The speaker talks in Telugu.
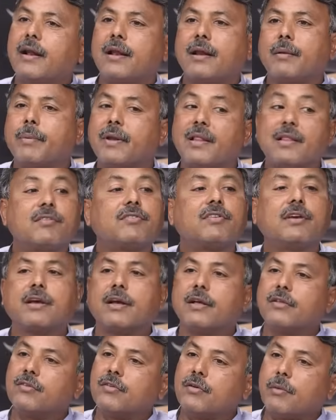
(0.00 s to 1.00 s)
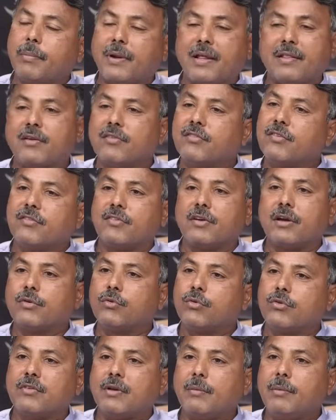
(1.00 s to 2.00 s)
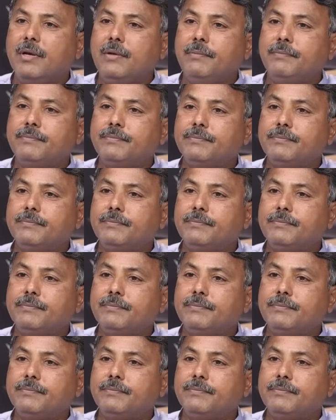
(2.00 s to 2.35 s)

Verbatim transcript: ఎక్కడైనా ప్రదర్శన ప్రదర్శించగా చూసామా